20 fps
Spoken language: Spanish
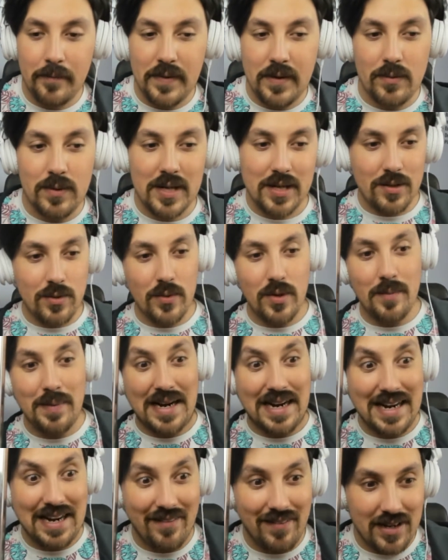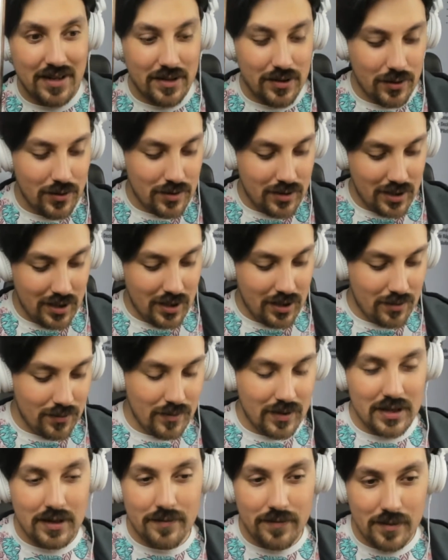un estudio para grabar, ¿no? Y lo
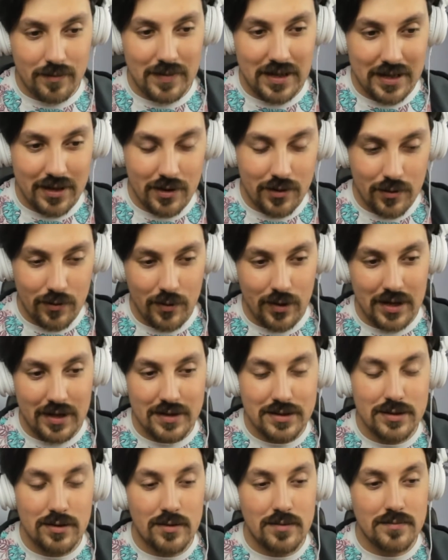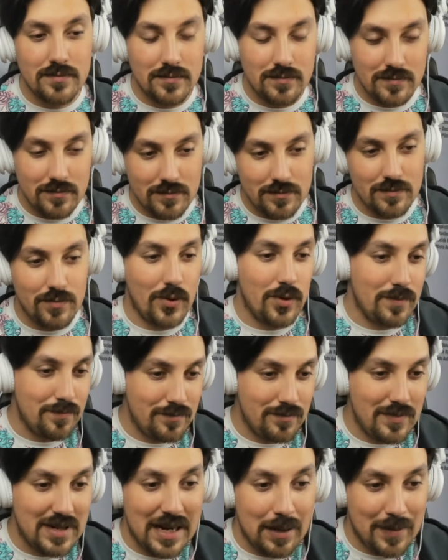tuve que transformar en estudio de grabación por
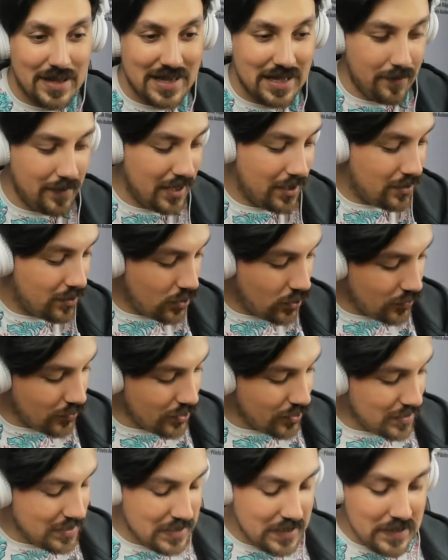la pandemia, obvio.